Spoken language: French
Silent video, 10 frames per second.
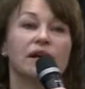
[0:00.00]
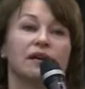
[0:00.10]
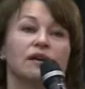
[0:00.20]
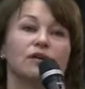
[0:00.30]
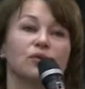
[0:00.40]

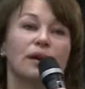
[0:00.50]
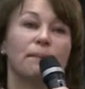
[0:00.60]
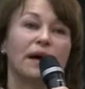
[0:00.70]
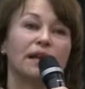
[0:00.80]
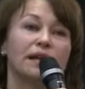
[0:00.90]
Euh, on a
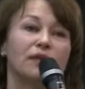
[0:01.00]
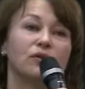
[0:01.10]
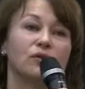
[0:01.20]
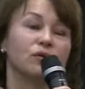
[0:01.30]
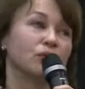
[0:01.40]
parlé
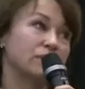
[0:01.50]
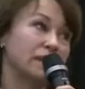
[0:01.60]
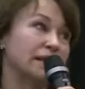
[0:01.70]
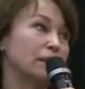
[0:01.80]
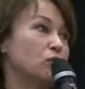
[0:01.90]
dans
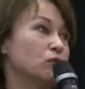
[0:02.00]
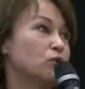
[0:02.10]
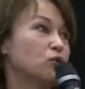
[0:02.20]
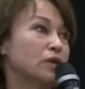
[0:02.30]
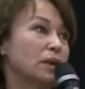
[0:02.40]

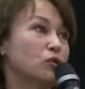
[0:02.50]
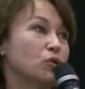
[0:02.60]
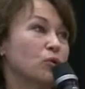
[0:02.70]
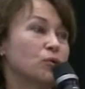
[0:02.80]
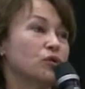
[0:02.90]
l'autre table,
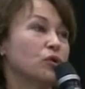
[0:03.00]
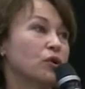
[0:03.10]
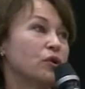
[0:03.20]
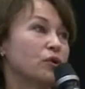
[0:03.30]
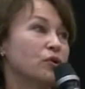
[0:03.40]
ronde
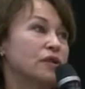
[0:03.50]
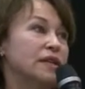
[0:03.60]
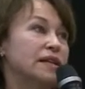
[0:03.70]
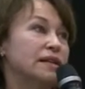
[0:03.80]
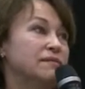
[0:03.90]
euh,
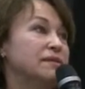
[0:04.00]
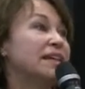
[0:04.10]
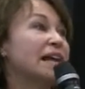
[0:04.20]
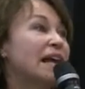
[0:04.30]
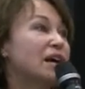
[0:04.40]
des
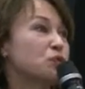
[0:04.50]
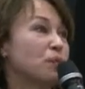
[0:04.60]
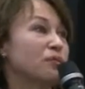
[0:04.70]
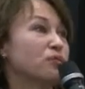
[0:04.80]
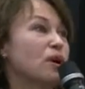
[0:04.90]
décalages
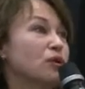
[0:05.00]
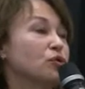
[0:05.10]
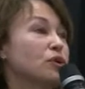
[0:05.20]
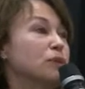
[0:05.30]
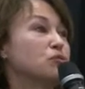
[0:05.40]
parfois
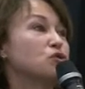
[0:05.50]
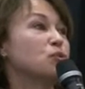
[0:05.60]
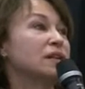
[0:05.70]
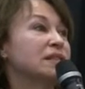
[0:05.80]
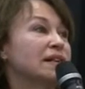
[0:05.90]
entre les
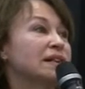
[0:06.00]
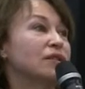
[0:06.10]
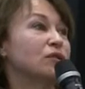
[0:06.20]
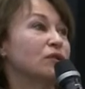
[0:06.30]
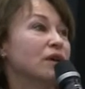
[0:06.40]
besoins de
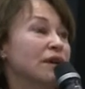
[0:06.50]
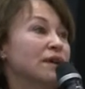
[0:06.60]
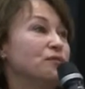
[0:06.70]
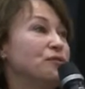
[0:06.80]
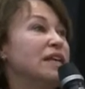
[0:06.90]
certaines euh,
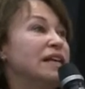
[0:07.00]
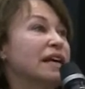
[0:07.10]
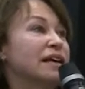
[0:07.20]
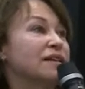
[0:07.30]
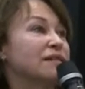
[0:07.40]

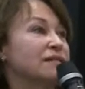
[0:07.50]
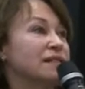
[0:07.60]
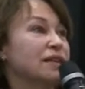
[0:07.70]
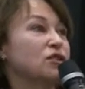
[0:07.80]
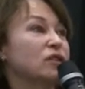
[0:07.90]
filières,
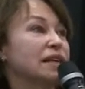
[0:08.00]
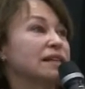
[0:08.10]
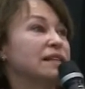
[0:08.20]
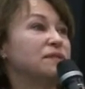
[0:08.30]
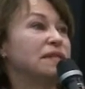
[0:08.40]
secteurs
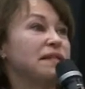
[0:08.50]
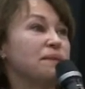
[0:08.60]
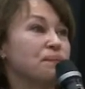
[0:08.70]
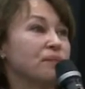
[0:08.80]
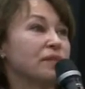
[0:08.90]

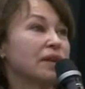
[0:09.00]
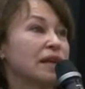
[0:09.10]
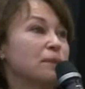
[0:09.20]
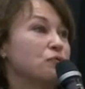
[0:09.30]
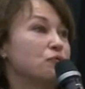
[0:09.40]
d'activité
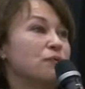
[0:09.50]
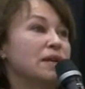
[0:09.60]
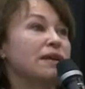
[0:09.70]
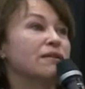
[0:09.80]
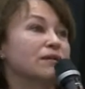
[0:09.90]
et
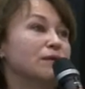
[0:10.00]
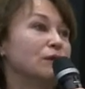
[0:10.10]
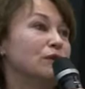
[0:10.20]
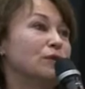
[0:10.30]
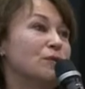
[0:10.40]
puis
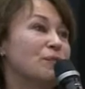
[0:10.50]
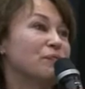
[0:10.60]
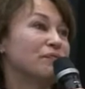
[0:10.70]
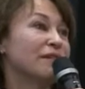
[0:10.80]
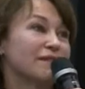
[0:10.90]

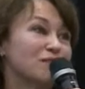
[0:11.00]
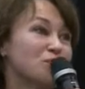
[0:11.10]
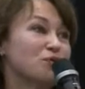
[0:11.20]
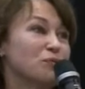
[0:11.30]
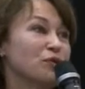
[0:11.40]
euh,
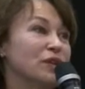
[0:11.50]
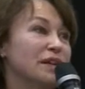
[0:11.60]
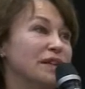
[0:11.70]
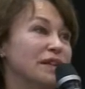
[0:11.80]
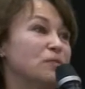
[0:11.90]
justement des,
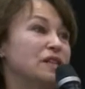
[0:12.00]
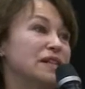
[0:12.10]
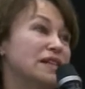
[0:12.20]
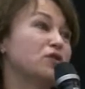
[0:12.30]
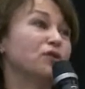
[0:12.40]
des, des,
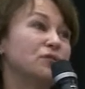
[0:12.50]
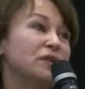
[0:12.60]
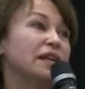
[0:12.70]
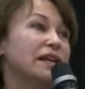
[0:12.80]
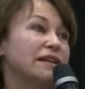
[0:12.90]
des
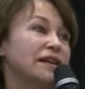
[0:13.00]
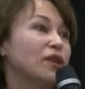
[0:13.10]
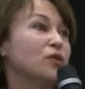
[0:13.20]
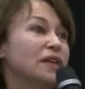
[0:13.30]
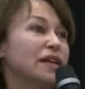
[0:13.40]
envies des,
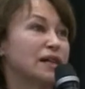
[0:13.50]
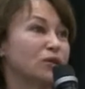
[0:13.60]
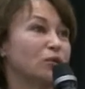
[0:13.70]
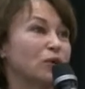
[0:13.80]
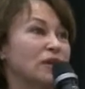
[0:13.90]
candidats.
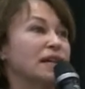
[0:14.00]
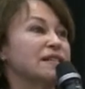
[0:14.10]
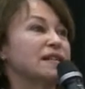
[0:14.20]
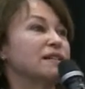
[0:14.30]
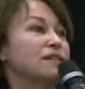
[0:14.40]
Donc il y
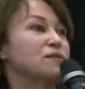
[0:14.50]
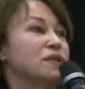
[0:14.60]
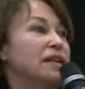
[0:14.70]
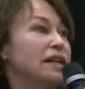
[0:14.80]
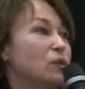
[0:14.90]
a certaines
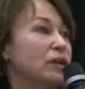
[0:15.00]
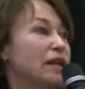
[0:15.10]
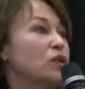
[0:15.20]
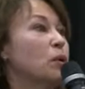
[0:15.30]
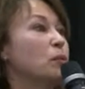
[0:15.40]
filières où il y a
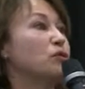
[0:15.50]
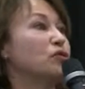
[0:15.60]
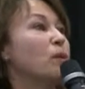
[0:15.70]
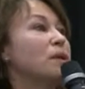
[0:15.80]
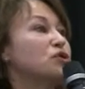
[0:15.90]
énormément de
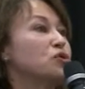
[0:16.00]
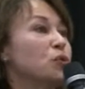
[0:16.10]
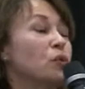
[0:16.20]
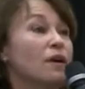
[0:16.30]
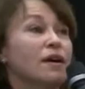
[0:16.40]

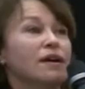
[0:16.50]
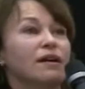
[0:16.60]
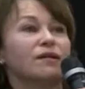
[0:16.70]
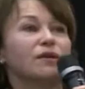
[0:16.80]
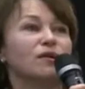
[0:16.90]
formations
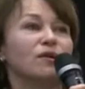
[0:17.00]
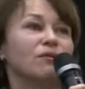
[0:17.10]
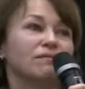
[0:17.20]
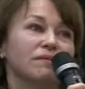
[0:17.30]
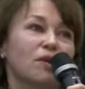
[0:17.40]
euh,
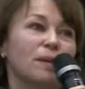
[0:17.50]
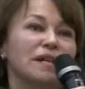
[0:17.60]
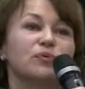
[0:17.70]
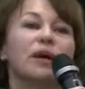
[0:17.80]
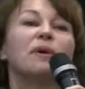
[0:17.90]
en
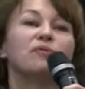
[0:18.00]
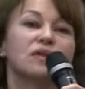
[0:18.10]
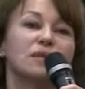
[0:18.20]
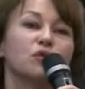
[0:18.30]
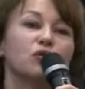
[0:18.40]
place où il n'y a pas
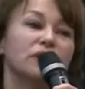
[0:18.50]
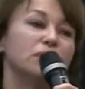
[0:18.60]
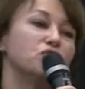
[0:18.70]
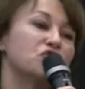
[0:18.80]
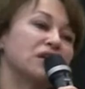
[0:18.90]
forcément de
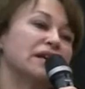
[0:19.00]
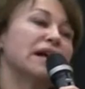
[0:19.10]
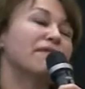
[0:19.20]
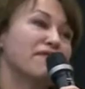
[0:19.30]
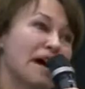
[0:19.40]
débouchés. Il
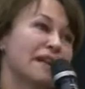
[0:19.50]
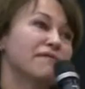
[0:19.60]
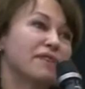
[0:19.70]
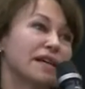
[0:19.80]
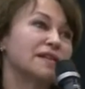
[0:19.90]
a à
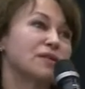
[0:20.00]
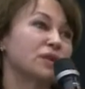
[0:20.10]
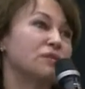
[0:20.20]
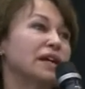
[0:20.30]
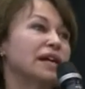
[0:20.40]
l'inverse
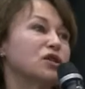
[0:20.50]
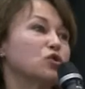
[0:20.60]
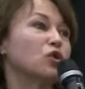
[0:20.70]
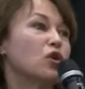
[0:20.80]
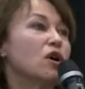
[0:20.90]
des filières qui
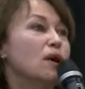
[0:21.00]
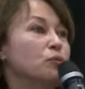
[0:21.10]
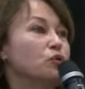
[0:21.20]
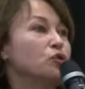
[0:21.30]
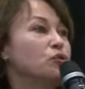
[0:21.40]
sont encore
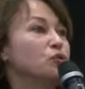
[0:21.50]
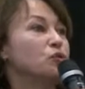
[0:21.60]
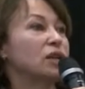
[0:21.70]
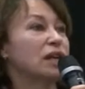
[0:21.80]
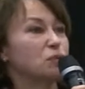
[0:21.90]
peu connues.
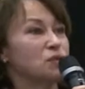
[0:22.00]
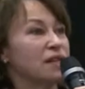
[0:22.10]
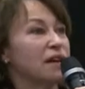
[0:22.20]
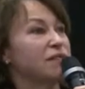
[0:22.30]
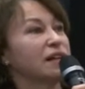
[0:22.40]
Donc là, je pense
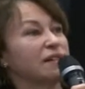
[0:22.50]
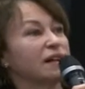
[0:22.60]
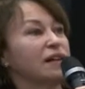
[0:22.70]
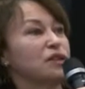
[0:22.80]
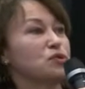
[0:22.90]
qu'il y a un vrai
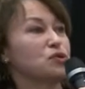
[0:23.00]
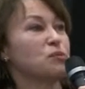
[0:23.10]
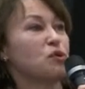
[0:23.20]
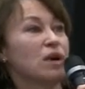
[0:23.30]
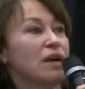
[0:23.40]
travail
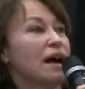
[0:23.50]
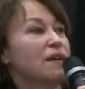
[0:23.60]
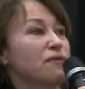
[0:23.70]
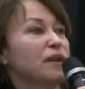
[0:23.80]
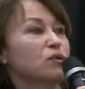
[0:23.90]
justement
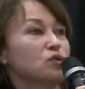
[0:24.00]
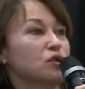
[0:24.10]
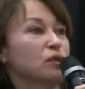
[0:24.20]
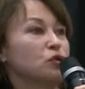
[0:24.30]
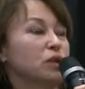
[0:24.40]
à faire
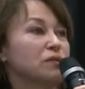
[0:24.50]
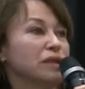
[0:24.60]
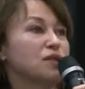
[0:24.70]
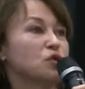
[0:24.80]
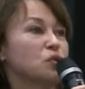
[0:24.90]
ensemble, de
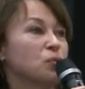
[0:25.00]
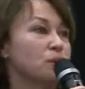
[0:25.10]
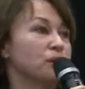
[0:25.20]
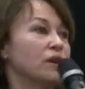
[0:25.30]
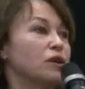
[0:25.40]
réflexion
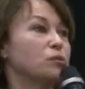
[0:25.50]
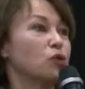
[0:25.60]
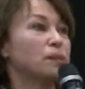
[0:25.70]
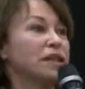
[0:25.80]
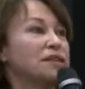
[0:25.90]
euh,
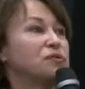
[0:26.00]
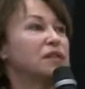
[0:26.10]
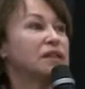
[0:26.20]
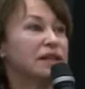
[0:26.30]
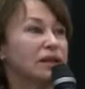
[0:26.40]
pour bien
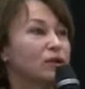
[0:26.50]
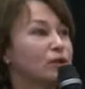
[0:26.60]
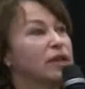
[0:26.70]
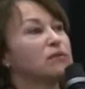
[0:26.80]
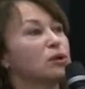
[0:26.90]
définir euh,
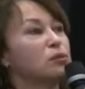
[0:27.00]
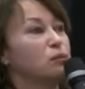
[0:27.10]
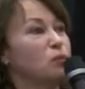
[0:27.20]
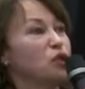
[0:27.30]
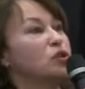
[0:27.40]
et avoir une
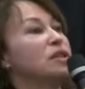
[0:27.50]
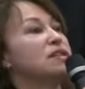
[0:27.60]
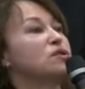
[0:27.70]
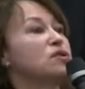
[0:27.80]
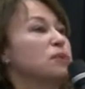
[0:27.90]
bonne
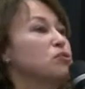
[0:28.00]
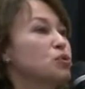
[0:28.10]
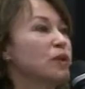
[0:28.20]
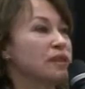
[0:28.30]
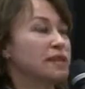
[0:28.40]
connaissance des
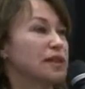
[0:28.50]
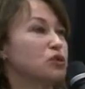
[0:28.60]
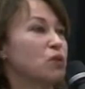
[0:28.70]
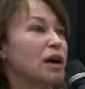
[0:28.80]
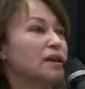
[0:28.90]
besoins des
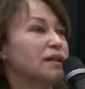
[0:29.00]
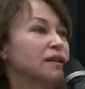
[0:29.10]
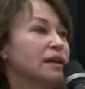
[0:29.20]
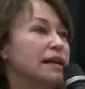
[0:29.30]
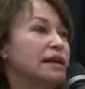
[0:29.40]
territoires
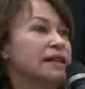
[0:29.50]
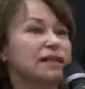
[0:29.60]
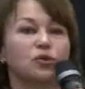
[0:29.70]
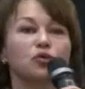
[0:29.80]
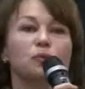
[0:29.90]
et
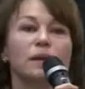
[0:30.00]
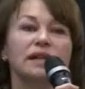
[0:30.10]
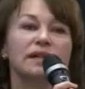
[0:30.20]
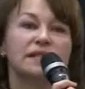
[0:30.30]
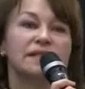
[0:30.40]
des entreprises.